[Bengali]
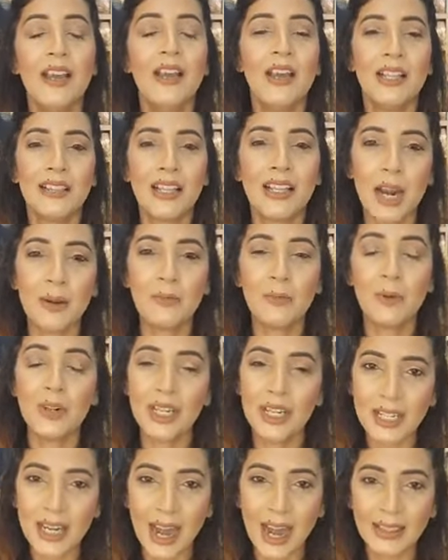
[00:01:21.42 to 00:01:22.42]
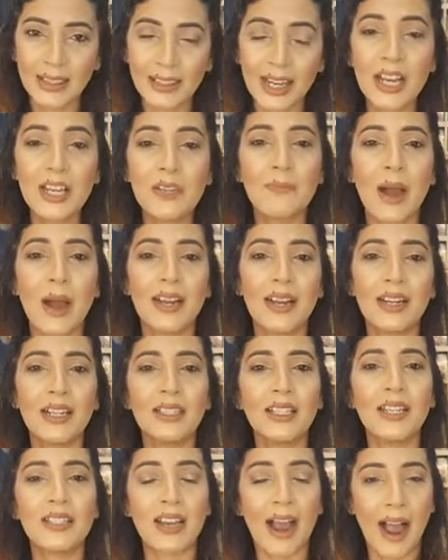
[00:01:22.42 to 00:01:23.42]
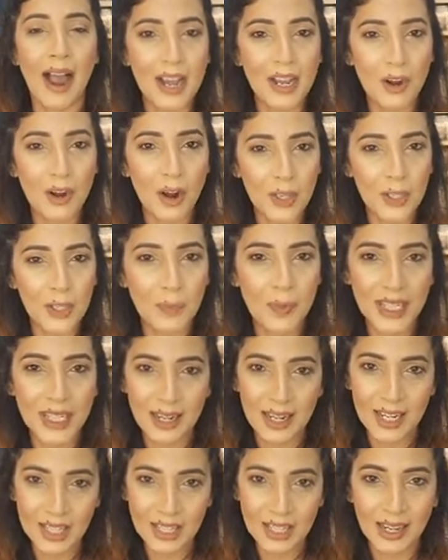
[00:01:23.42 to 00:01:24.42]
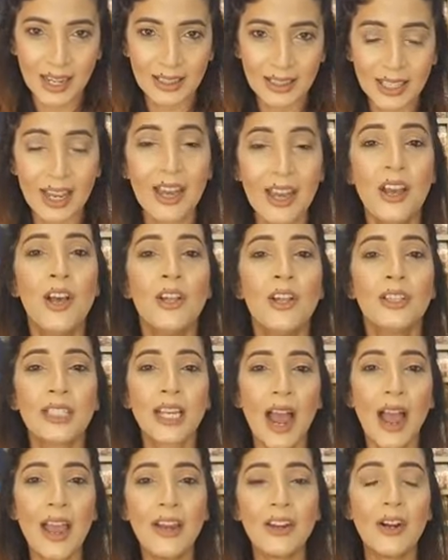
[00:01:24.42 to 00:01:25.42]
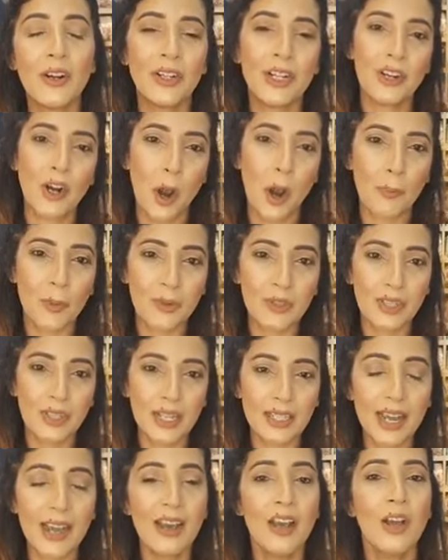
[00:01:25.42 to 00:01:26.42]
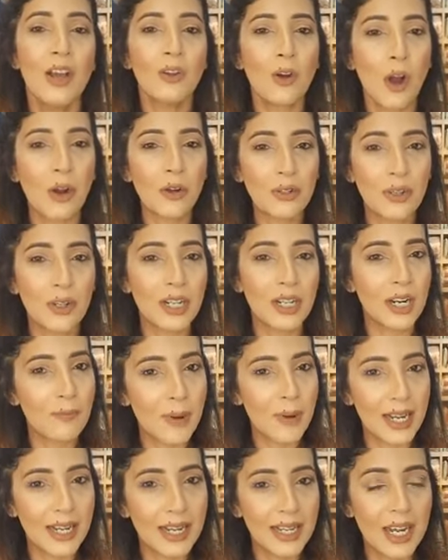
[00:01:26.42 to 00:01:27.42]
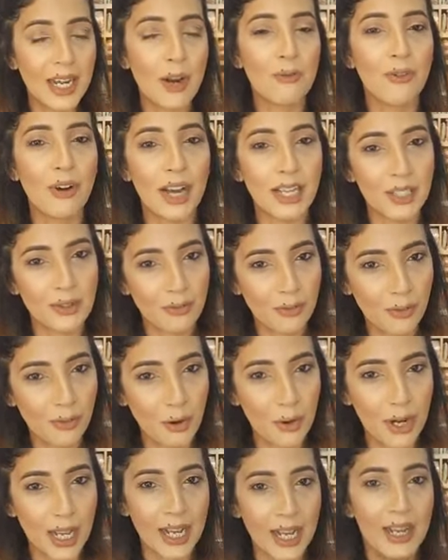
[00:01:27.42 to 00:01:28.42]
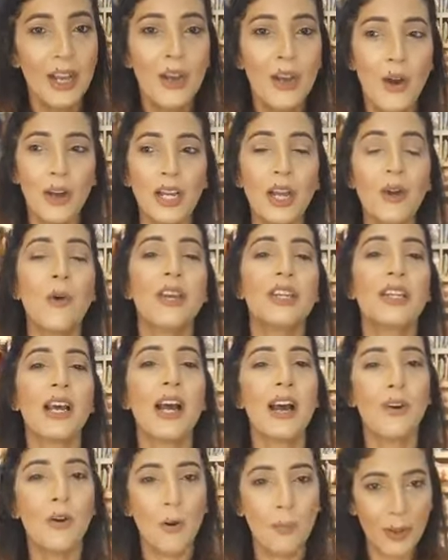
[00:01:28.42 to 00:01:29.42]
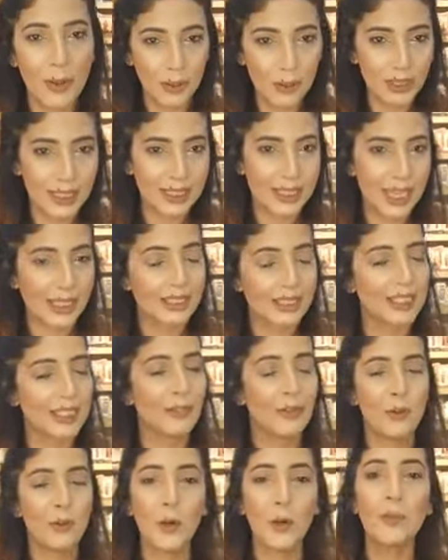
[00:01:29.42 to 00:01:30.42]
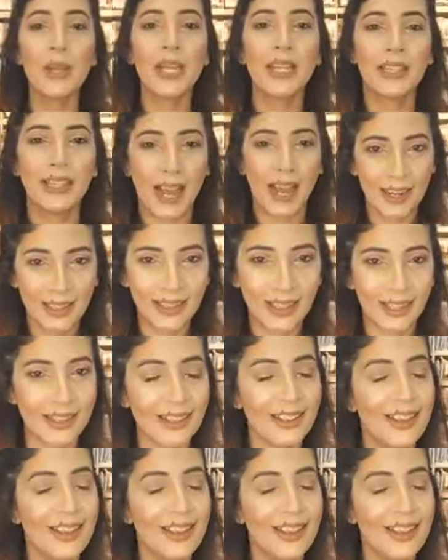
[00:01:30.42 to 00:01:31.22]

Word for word: ধানমন্ডি সাতাইশ বাংলাদেশ আই হসপিটালের সাথে ছায়ানটের অপোজিটে কনকোডের বিল্ডিংয়ের ফার্স্ট ফ্লোরে ওকে ওইটা ওপেন হতে যাচ্ছে খুবই তাড়াতাড়ি